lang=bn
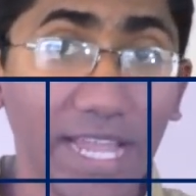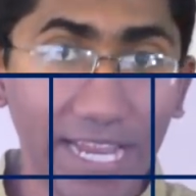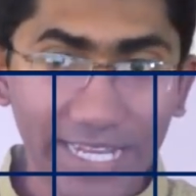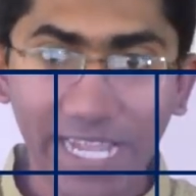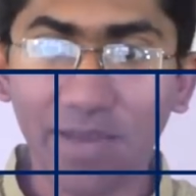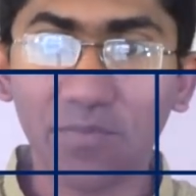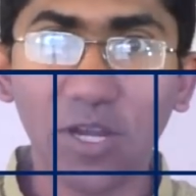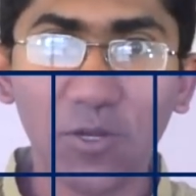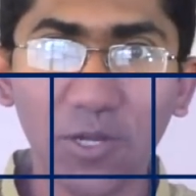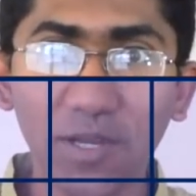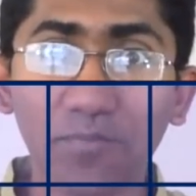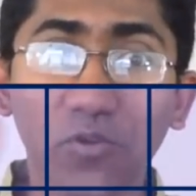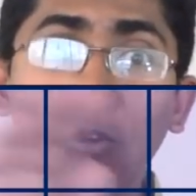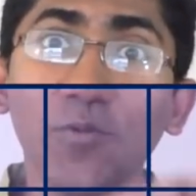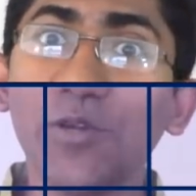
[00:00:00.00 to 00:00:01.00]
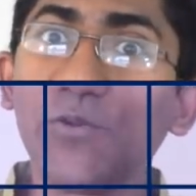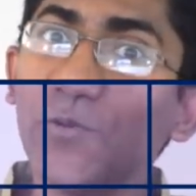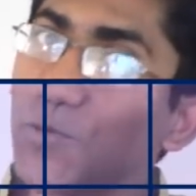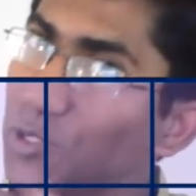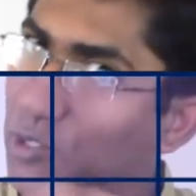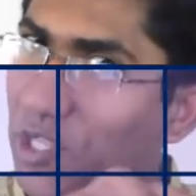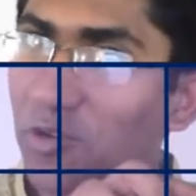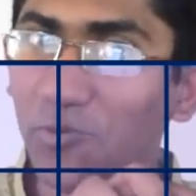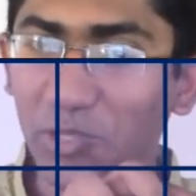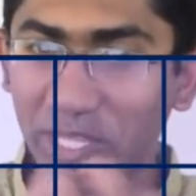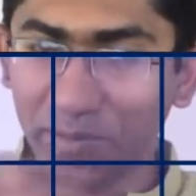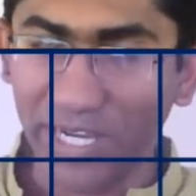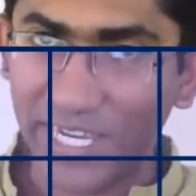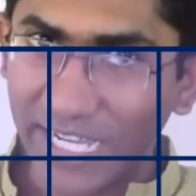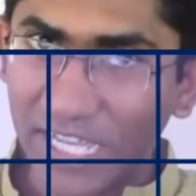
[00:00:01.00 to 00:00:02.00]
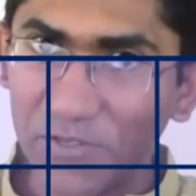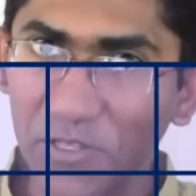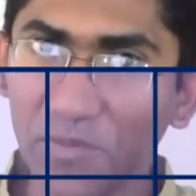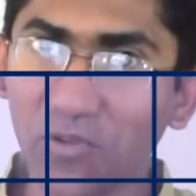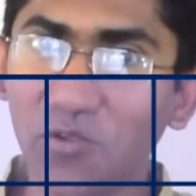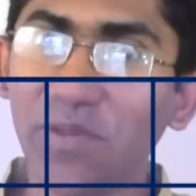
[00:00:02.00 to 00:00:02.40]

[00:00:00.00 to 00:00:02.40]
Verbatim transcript: এটাকে আমরা আসলে ভূমিগুণ উচ্চতাও বলতে পারি এটাকে যদি